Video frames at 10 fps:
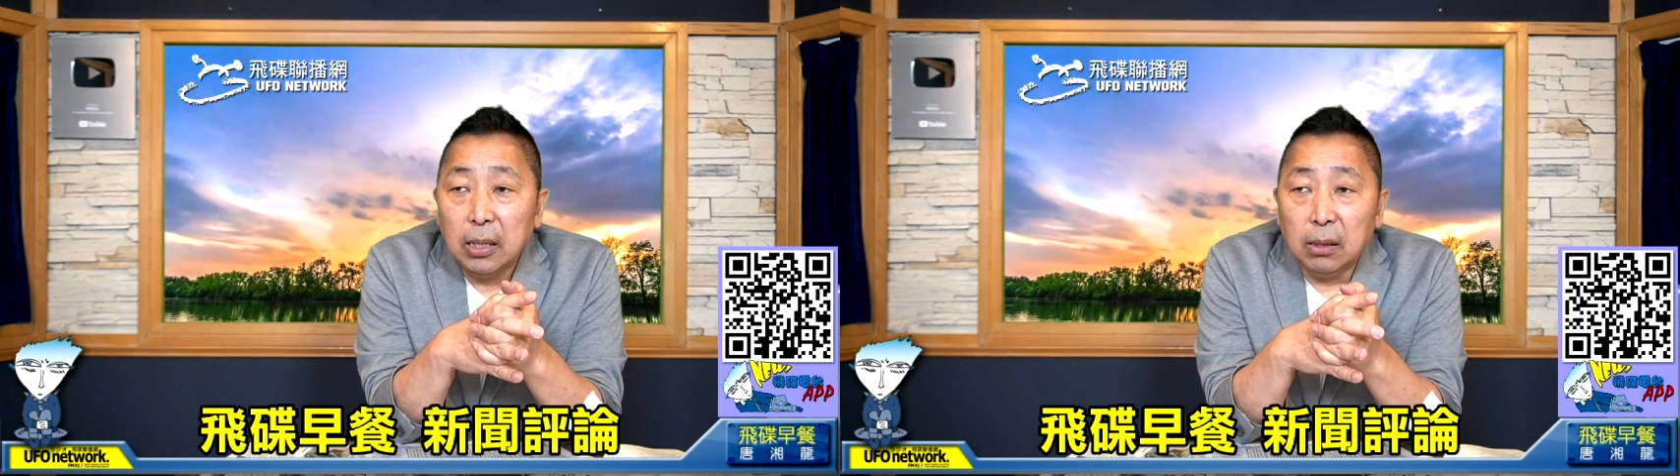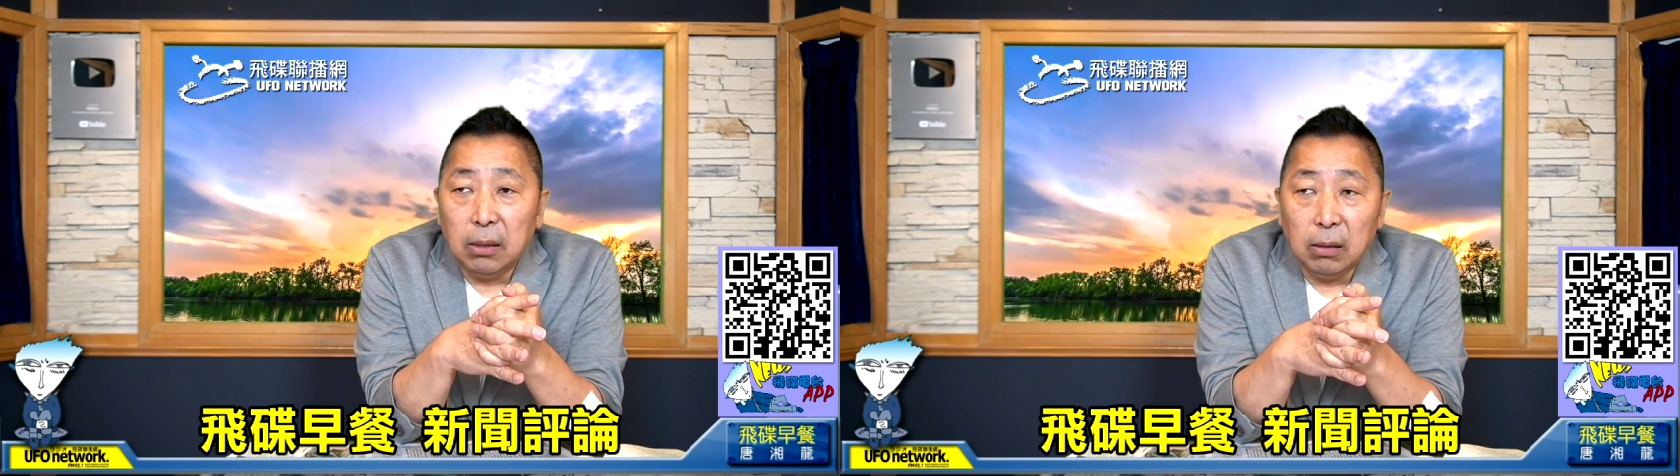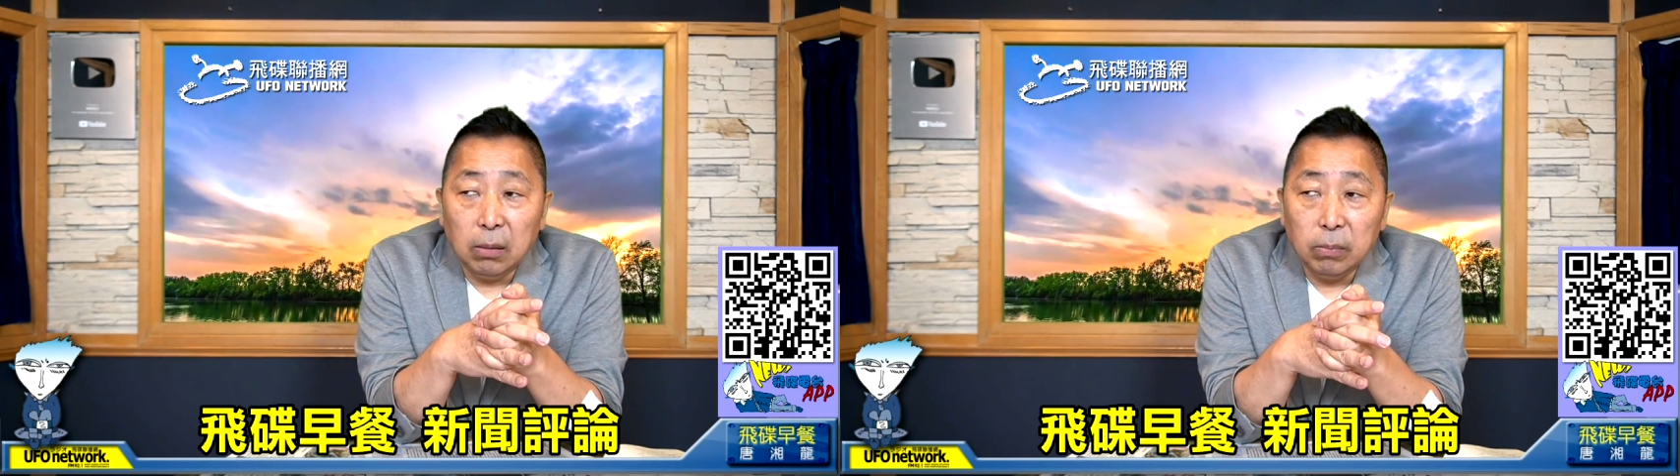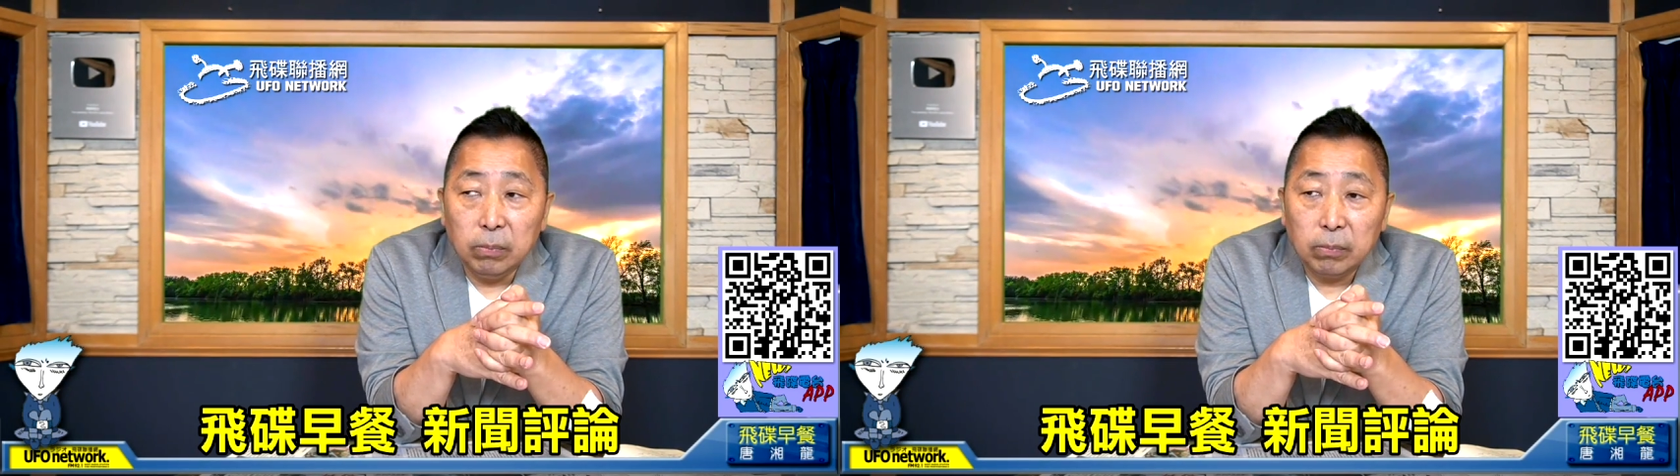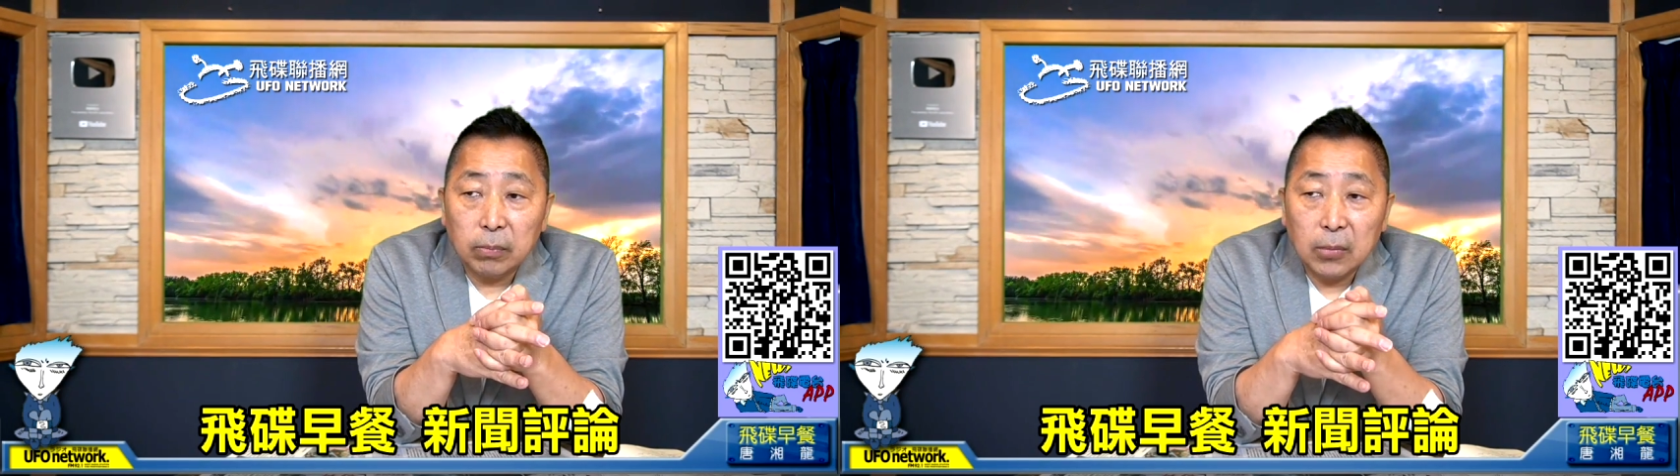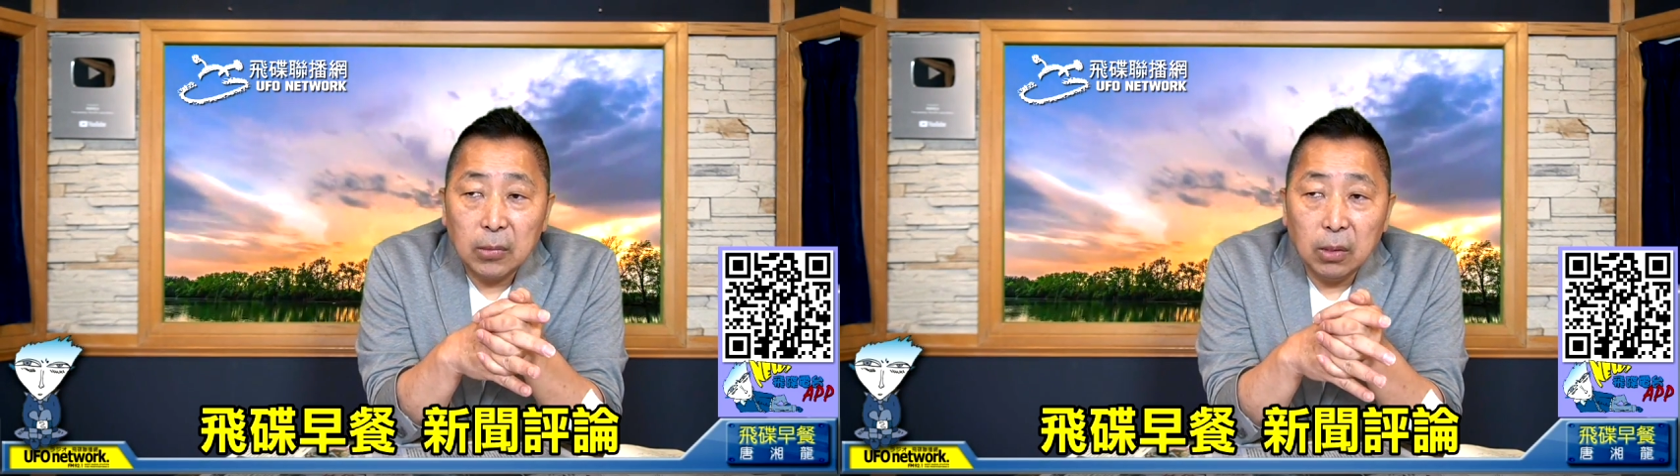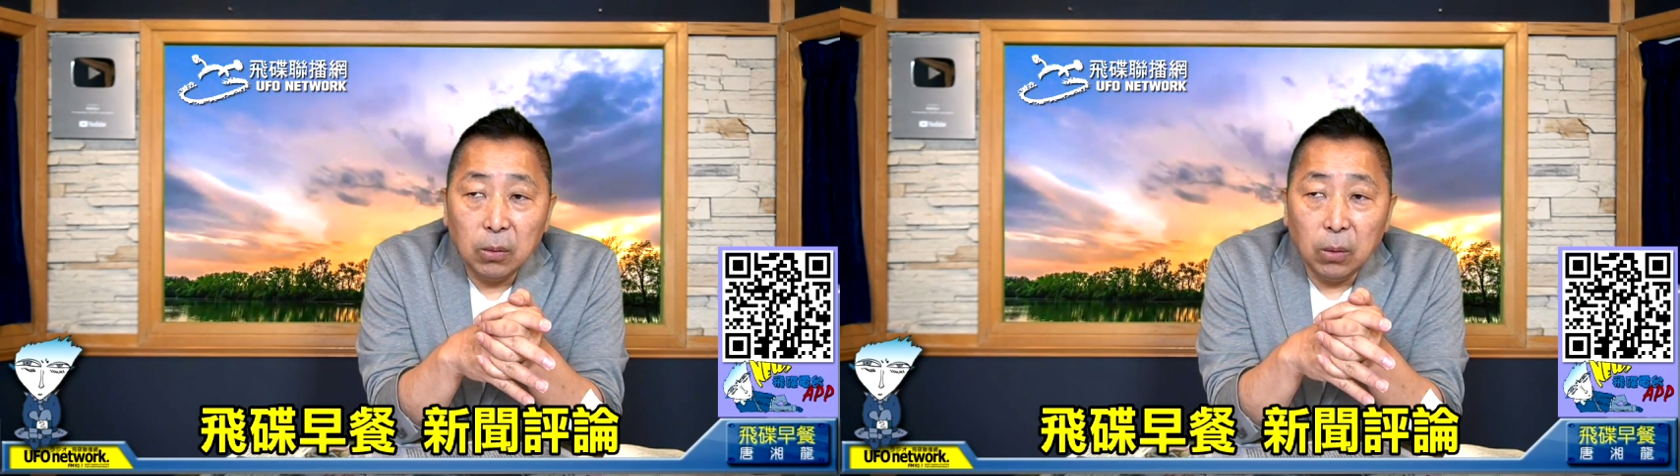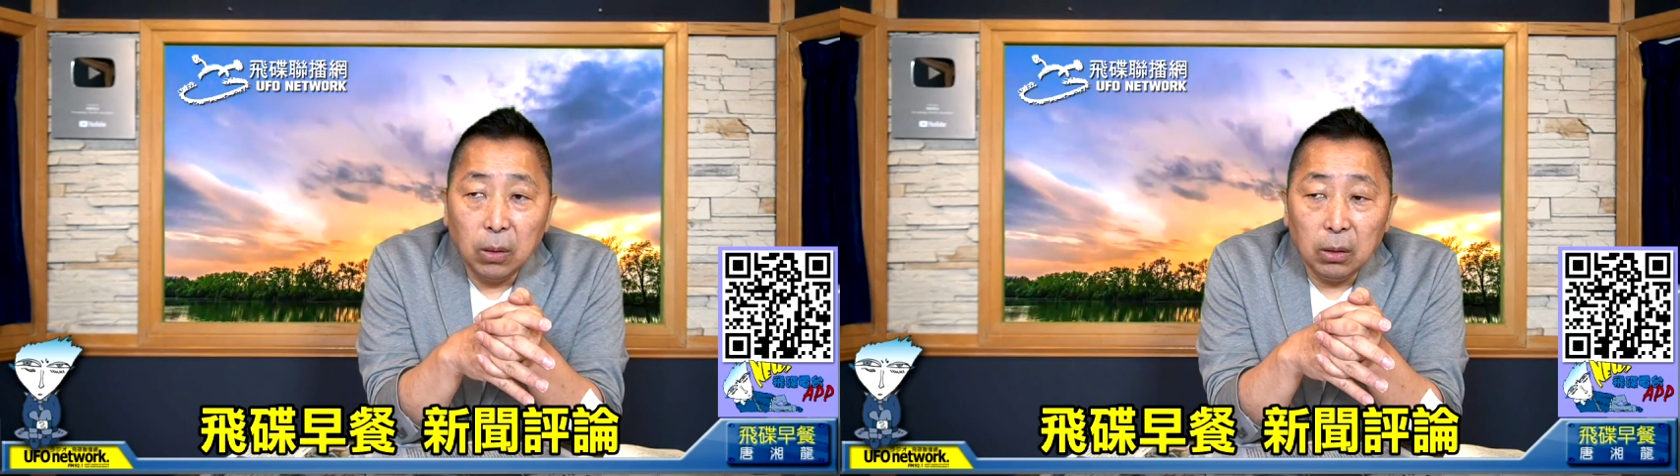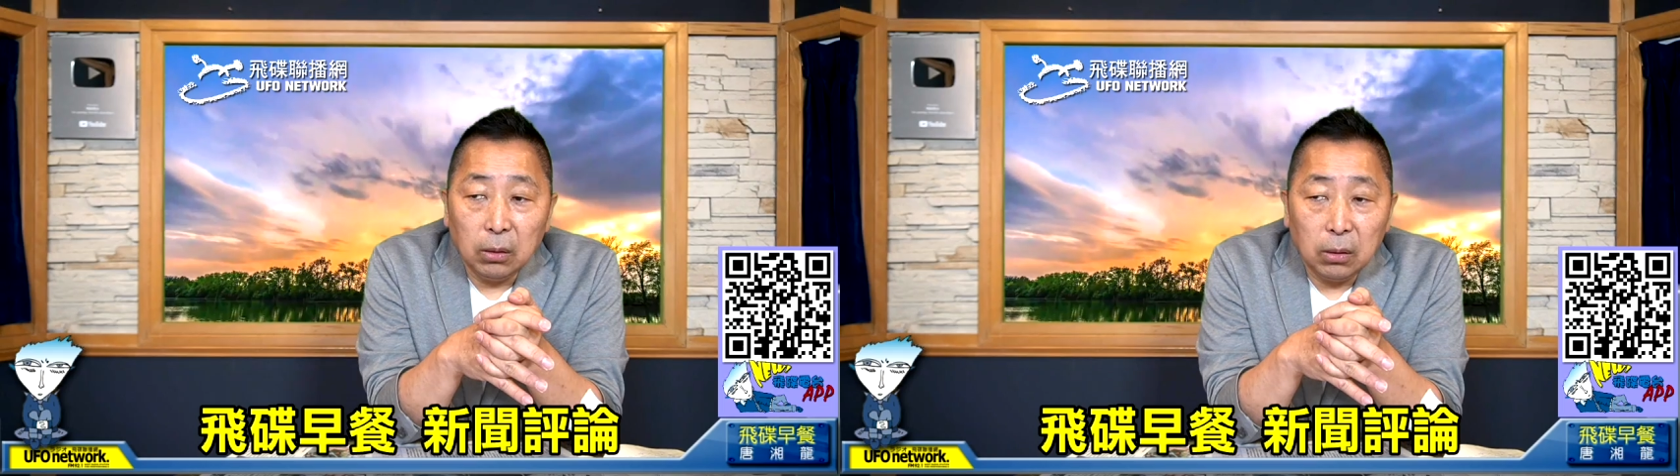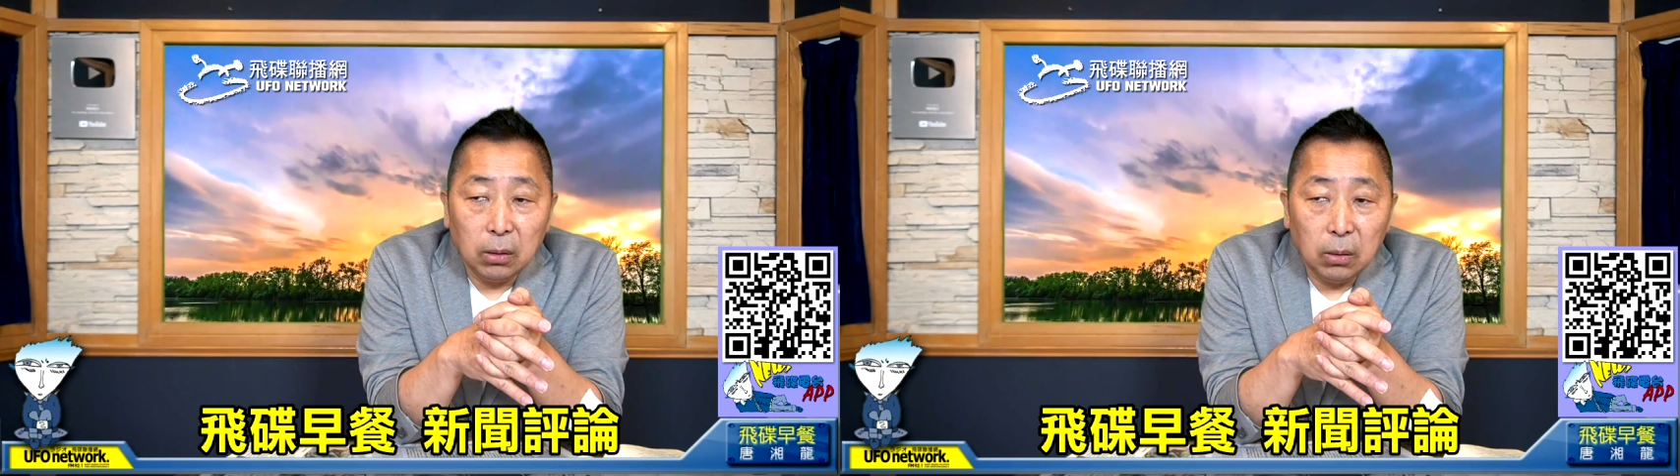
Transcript: 呃，我